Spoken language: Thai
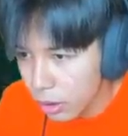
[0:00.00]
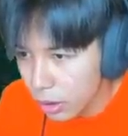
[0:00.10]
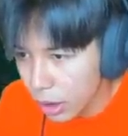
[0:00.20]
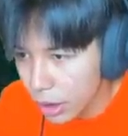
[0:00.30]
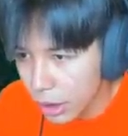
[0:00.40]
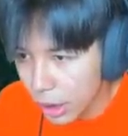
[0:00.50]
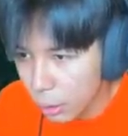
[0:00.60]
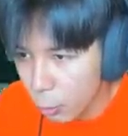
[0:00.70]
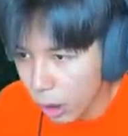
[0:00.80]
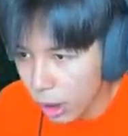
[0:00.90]
นี่งัด
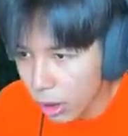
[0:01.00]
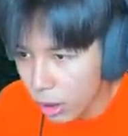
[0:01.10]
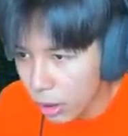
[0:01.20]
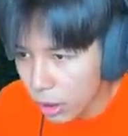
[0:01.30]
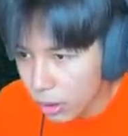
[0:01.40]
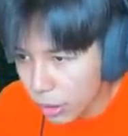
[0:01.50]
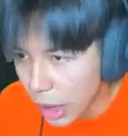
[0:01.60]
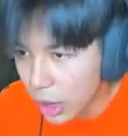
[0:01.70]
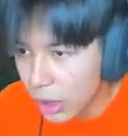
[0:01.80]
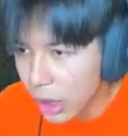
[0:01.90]
หัวตึ
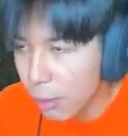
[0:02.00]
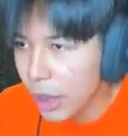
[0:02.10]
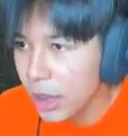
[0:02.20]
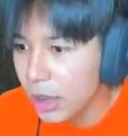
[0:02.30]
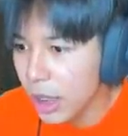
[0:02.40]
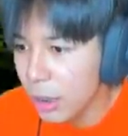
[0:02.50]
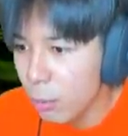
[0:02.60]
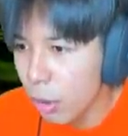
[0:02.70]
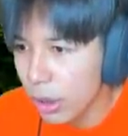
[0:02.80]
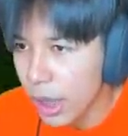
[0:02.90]
งตึงไปหนึ่งที
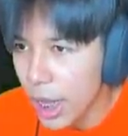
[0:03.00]
หัวแต